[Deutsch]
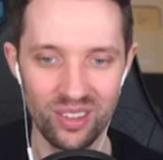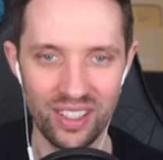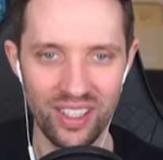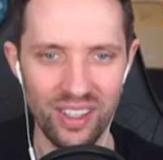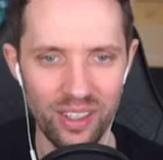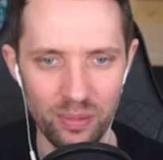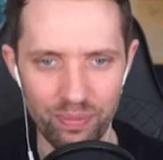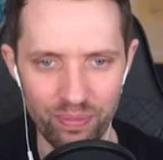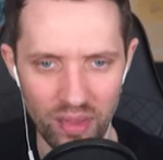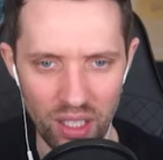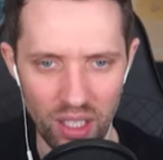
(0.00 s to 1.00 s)
Okay.
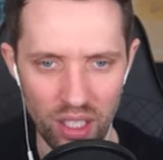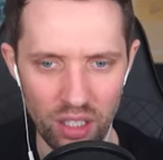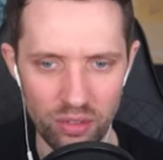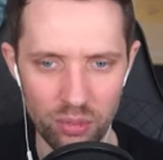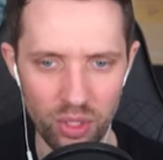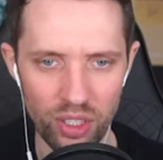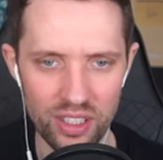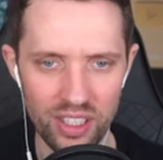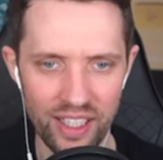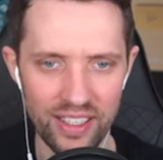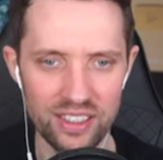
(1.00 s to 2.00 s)
Wir brauchen ein
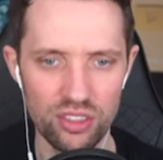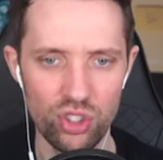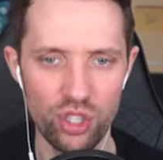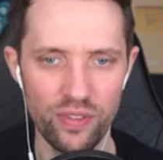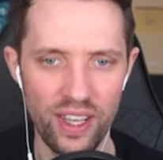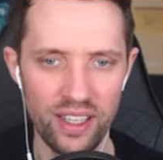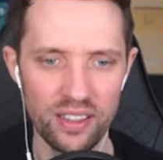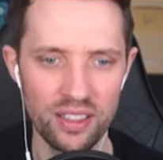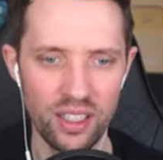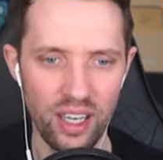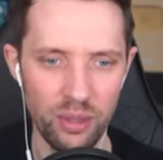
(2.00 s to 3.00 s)
Eisenschwert.
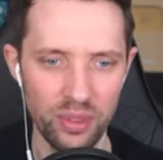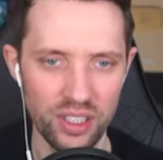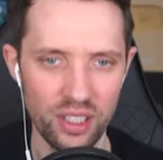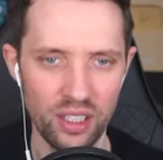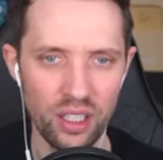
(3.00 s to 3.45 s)
Habe ich.